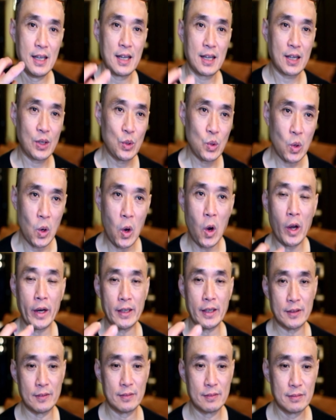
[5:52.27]
กระดูกอ่อน
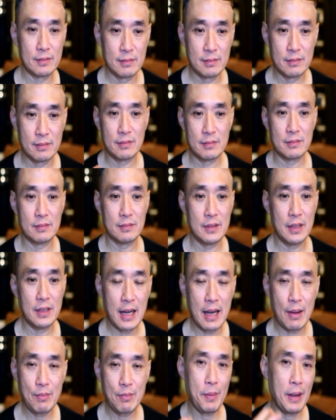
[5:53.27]
นะครั
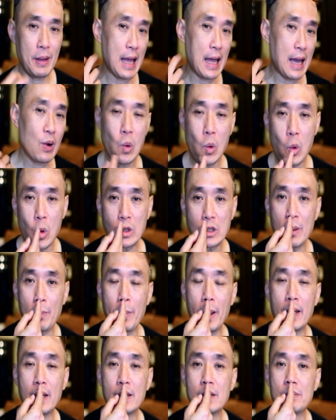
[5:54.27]
บจะเป็นหลังหูจะ
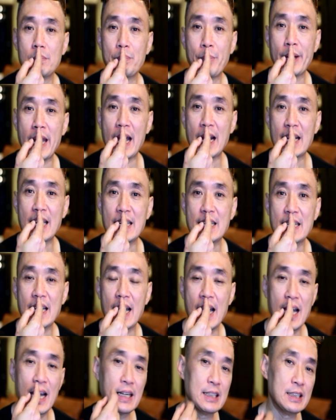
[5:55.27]
เป็นผนังกั้นก
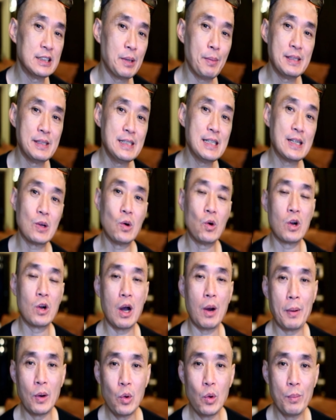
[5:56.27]
ลางหรือจะเป็นซี่โครงเอา
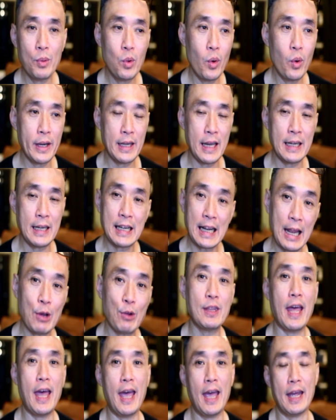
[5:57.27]
มาร่วมด้วยเนี่ยเองก็แล้ว
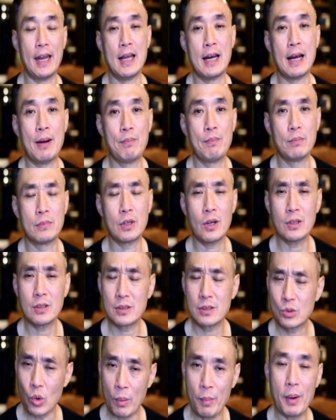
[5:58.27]
แต่นะครับก็
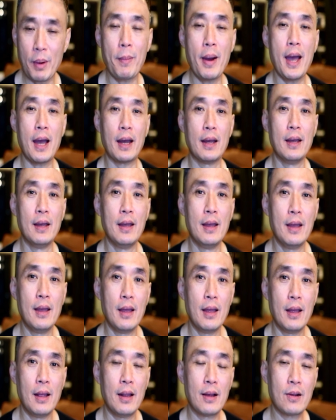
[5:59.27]
สวยมา
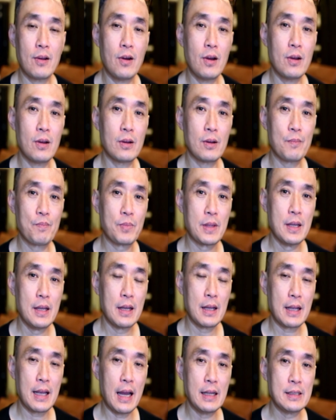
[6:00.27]
กๆแล้วก็
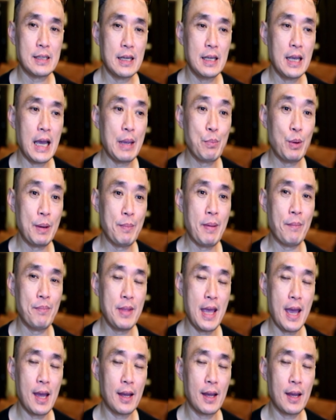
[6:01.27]
การใช้ไฮบริดแบบนี้